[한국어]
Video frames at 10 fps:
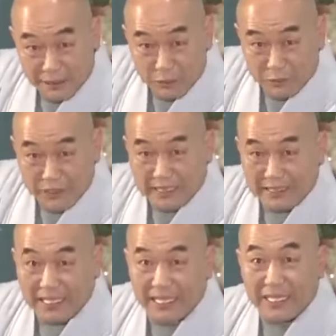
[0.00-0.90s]

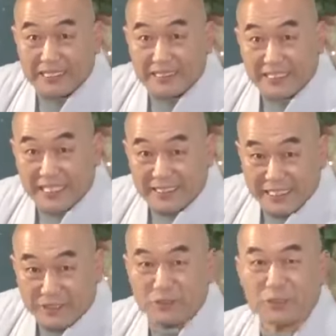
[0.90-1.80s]
숨겨놨다가
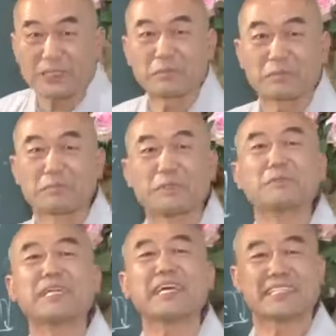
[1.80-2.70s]
제자한테 주는 이
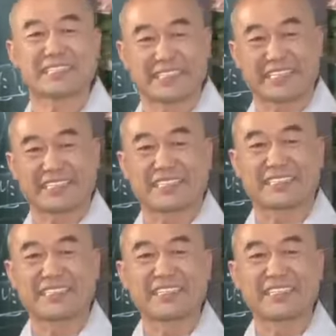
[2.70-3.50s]
비밀의 열쇠거든.